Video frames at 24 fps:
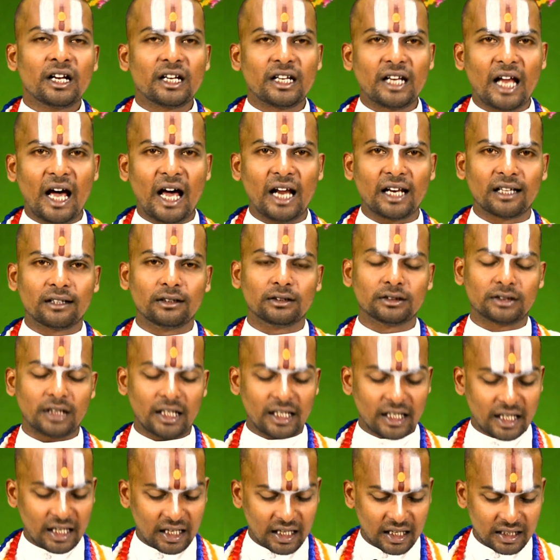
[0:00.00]
నాలుగవ
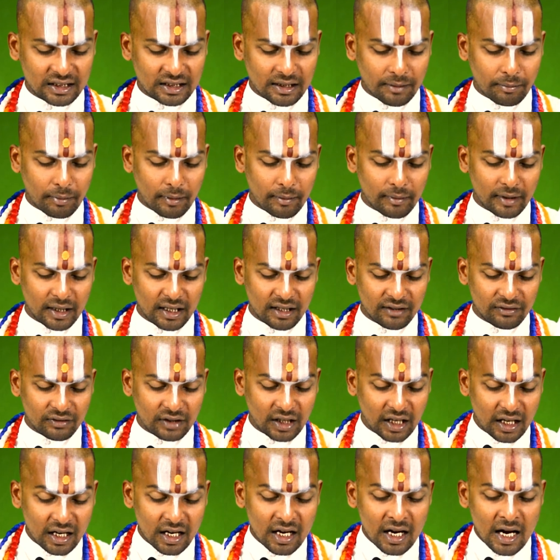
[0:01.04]
సంఖ్యగా
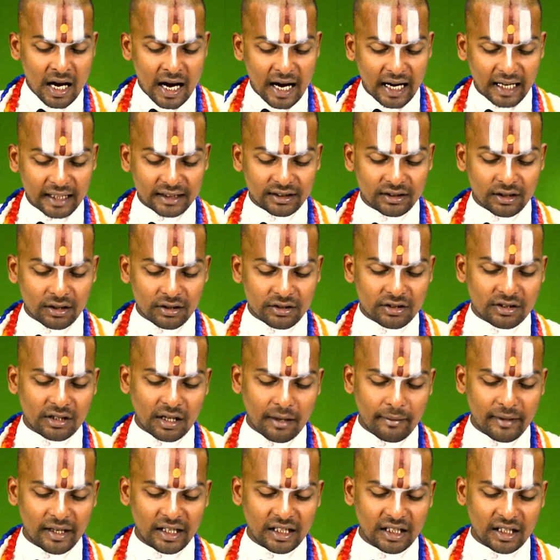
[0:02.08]
చెప్పబడింది
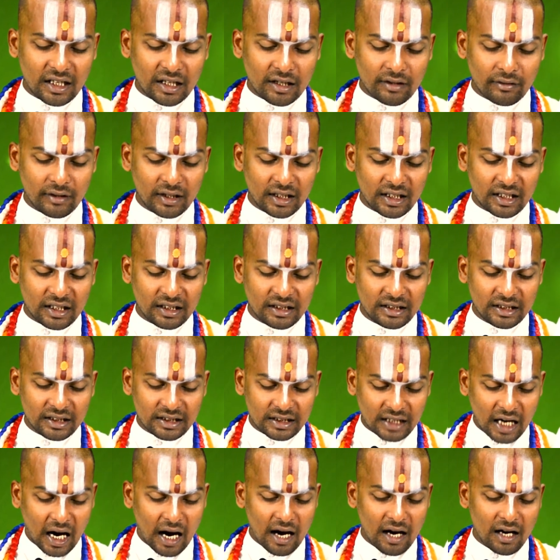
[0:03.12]
అదృష్టమైనటువంటి
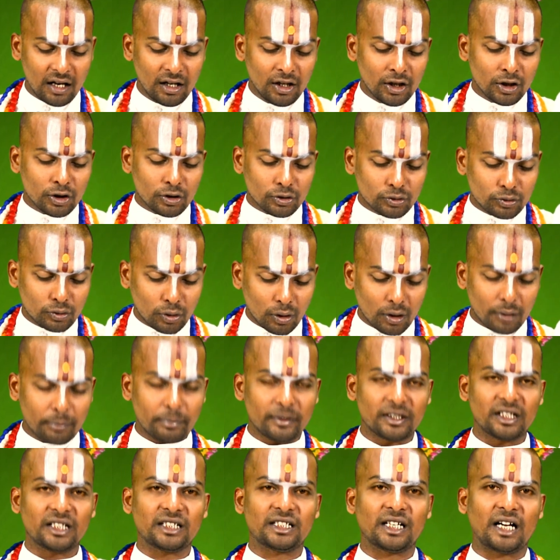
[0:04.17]
దిశ
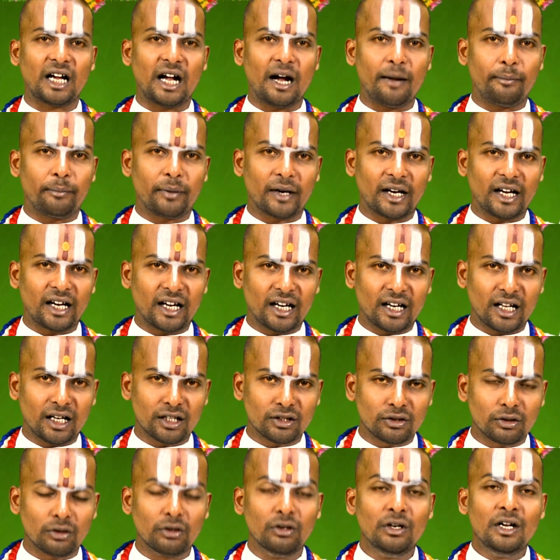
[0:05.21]
తూర్పు దిశగా
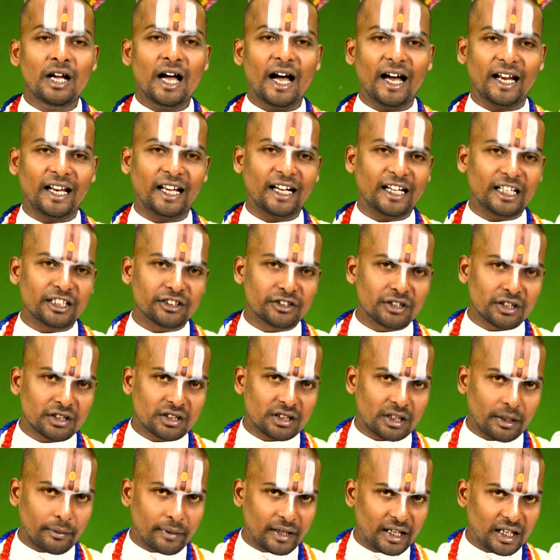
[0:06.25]
ప్రయాణాదులు అలాగే
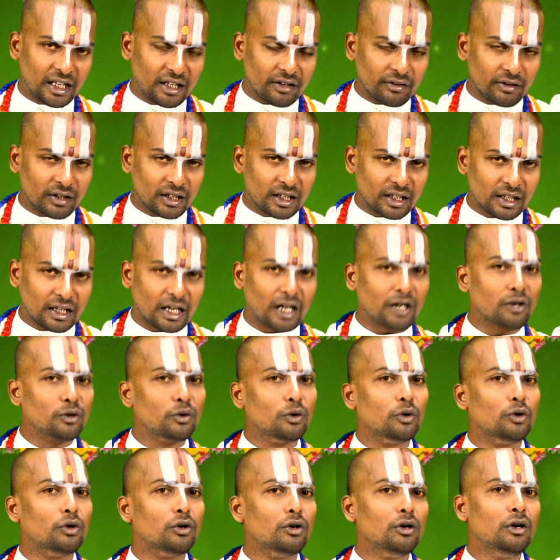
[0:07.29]
అదృష్టమైనటువంటి రంగు